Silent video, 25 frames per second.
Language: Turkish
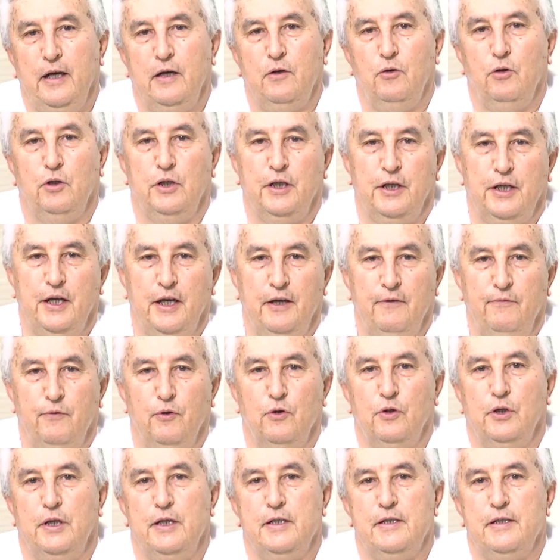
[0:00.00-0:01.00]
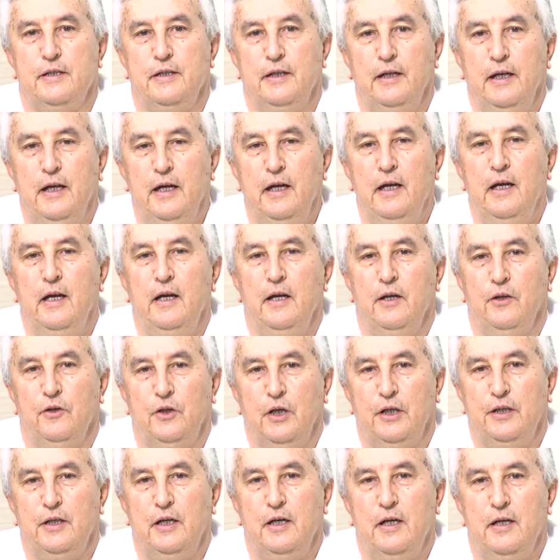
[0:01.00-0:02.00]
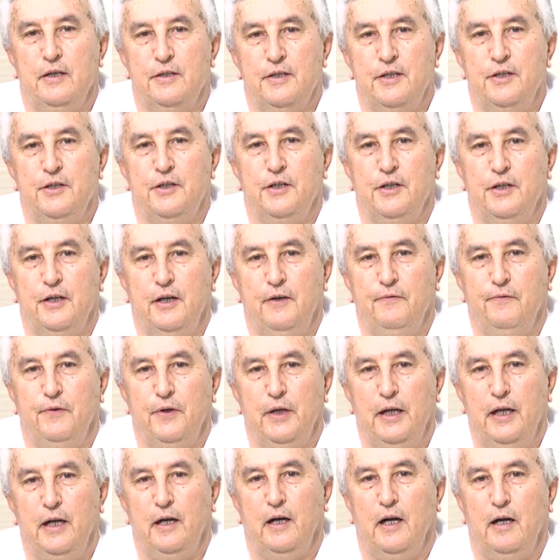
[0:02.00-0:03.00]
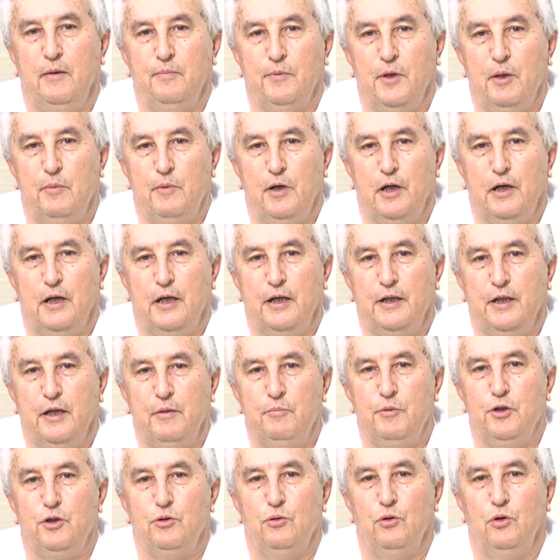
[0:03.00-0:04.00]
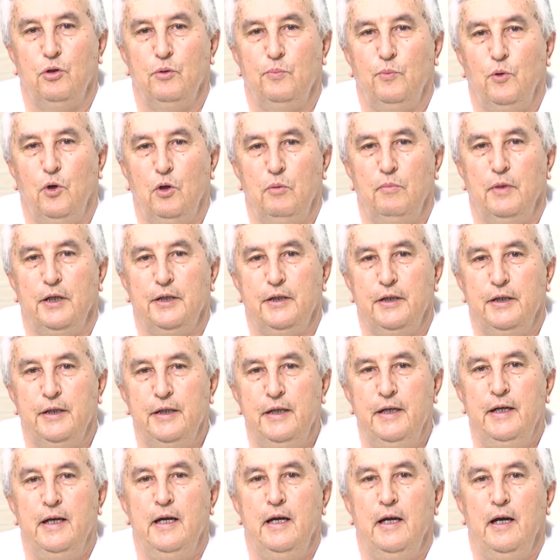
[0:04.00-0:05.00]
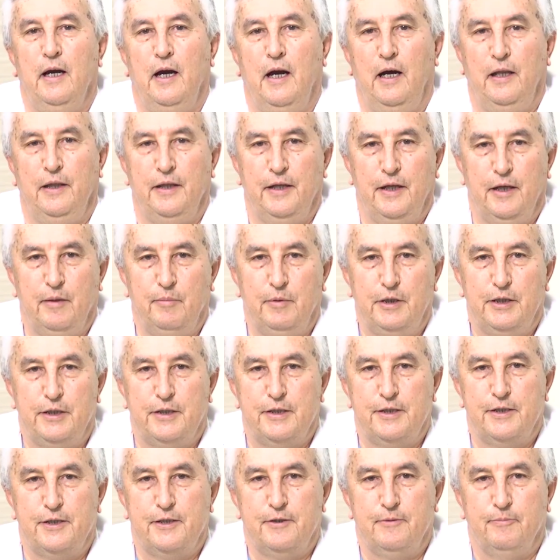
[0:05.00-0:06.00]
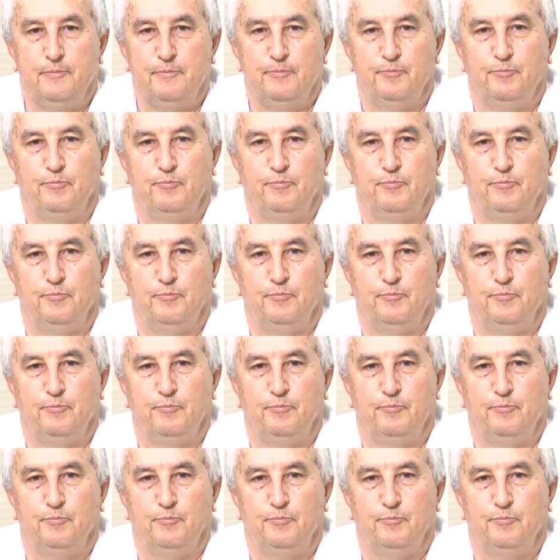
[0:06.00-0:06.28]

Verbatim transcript: ekodaki efor testiyle ya da Sintigrafi ile kalp damarlarında bir şey olup olmadığını anlayabiliriz.